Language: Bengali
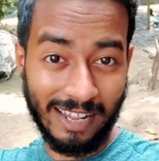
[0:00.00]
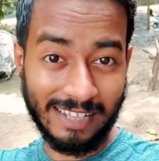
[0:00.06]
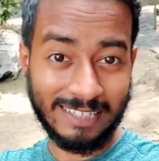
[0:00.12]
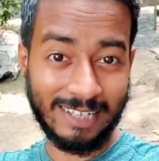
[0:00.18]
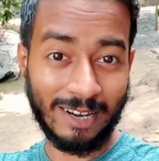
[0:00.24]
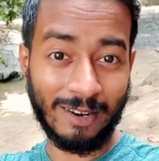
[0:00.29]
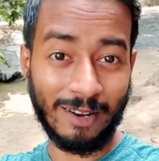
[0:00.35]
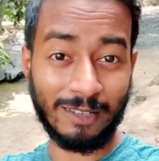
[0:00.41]
হাল
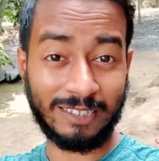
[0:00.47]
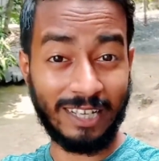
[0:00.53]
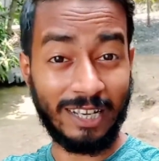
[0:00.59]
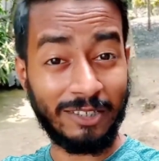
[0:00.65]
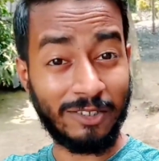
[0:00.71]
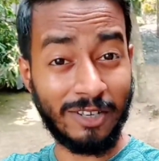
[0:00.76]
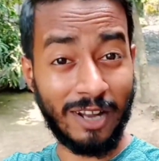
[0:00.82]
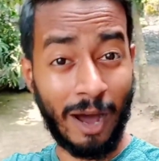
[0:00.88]
ছিল না
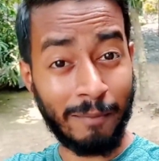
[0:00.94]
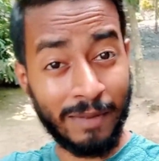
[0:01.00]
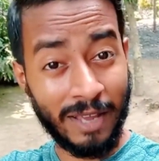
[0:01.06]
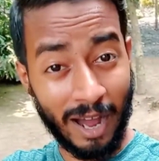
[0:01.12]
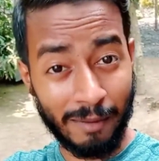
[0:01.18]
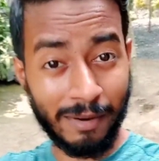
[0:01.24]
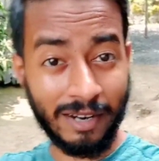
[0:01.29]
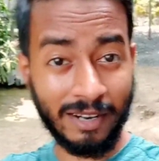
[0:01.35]
সেই জন্য আমি
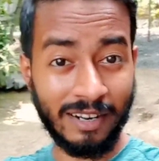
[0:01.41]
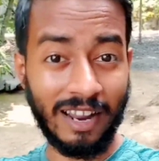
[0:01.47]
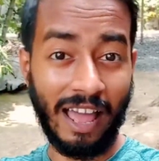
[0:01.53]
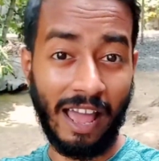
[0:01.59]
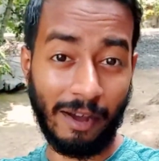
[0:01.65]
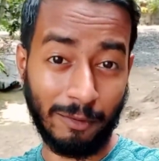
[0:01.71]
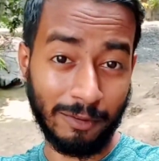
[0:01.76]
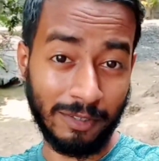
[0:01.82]
আবার
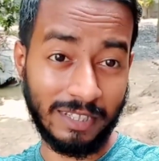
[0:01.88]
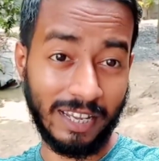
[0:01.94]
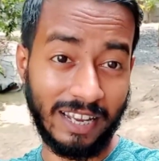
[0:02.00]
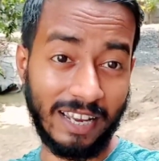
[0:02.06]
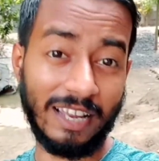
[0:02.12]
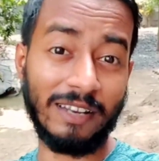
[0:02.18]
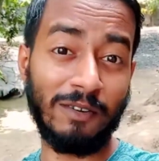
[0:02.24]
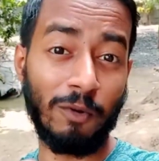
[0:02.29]
এখন
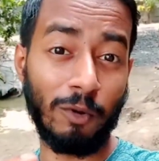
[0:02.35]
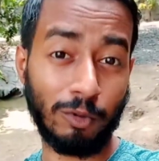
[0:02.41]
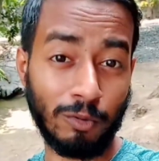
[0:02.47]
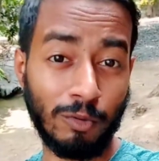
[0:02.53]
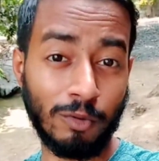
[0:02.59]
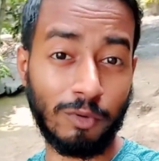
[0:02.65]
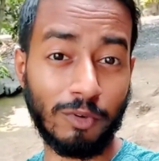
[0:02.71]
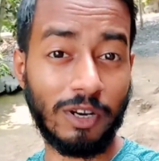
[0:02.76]
থেকে
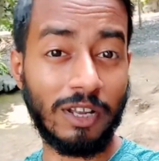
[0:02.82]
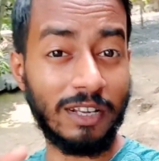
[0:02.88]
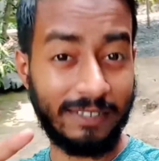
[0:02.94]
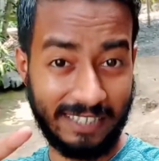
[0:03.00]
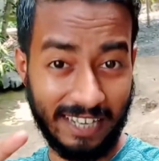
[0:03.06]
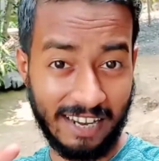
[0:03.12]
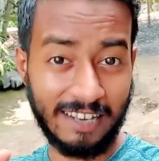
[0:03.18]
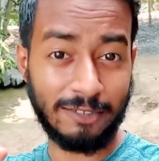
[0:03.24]
নতুন করে
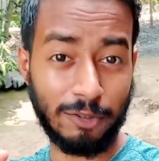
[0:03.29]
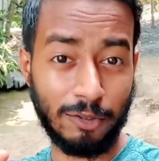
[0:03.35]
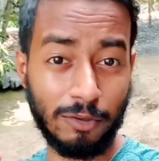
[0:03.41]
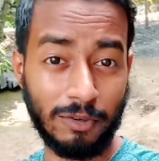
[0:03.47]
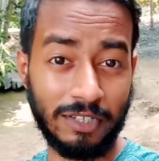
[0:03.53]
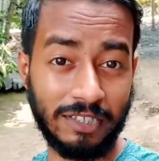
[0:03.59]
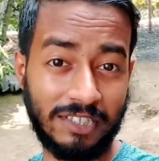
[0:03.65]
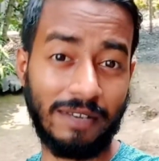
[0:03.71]
চ্যানেল
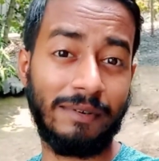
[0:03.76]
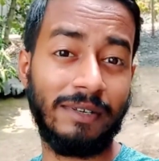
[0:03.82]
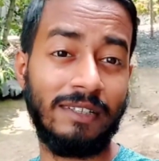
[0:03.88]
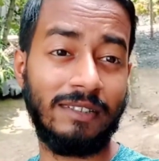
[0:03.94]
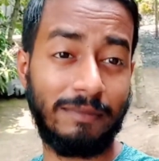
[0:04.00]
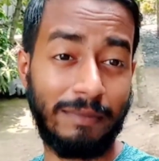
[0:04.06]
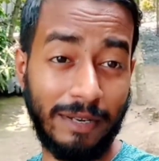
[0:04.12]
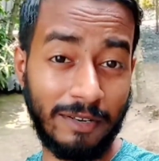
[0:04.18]
শুরু করেছি এবার
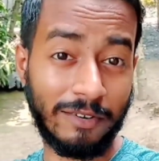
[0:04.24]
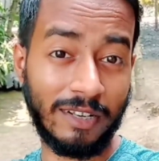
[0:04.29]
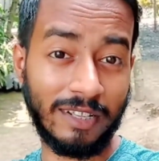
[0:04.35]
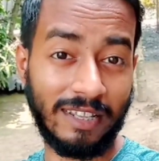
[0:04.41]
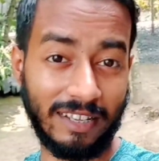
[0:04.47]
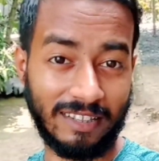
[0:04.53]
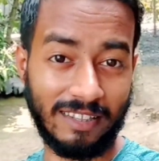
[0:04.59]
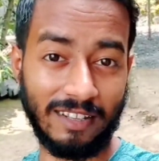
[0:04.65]

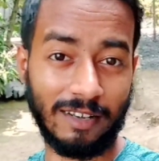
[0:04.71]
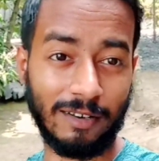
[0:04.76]
ভিডিওটা দেখতে